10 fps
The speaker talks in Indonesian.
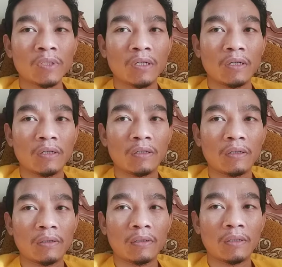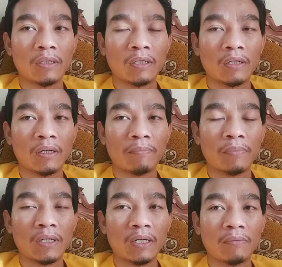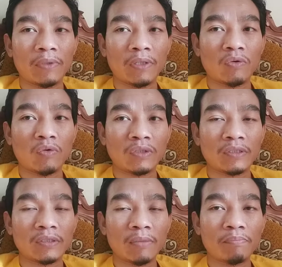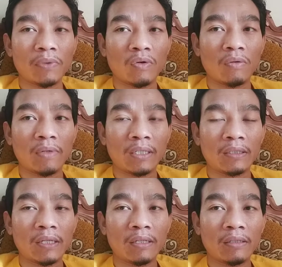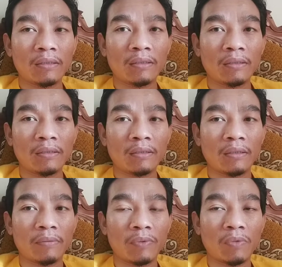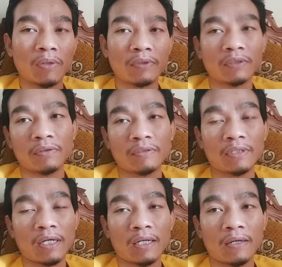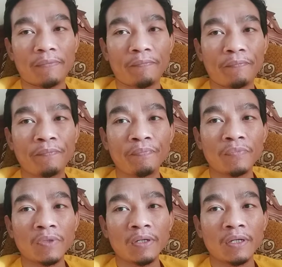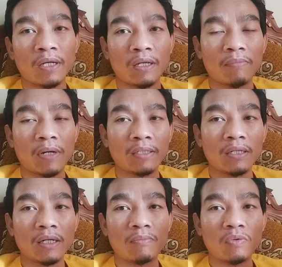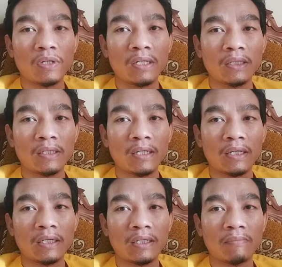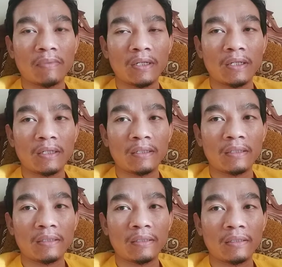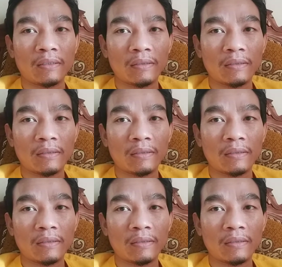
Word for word: eh, apa namanya konsep pengobatan Nabi Muhammad SAW herbanya gabungan nanti ada herba dari